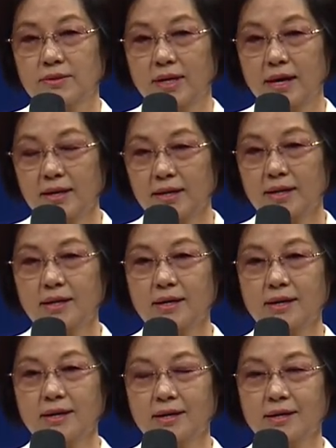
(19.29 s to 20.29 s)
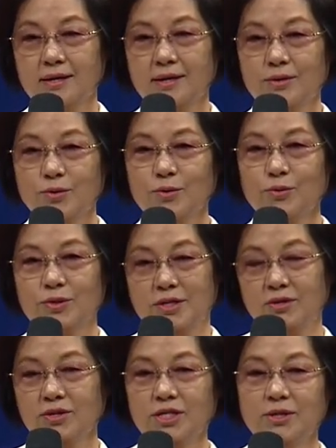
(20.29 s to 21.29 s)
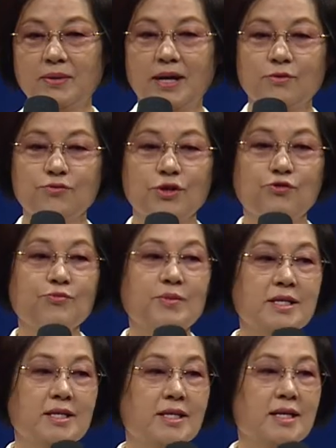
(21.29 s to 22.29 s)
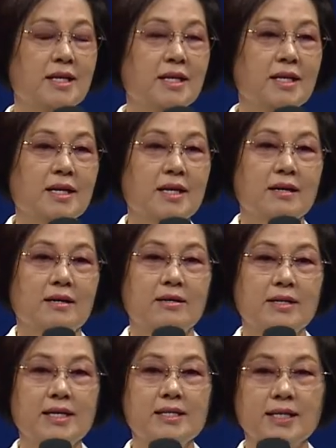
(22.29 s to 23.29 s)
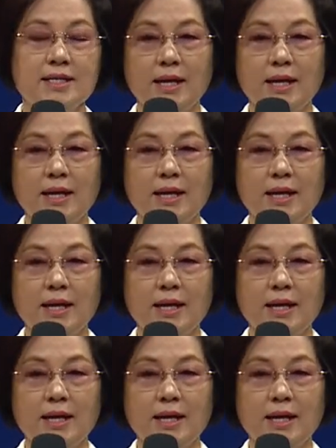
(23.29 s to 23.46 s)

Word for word: 학계도 그렇지만 우리 국민들이 어, 일제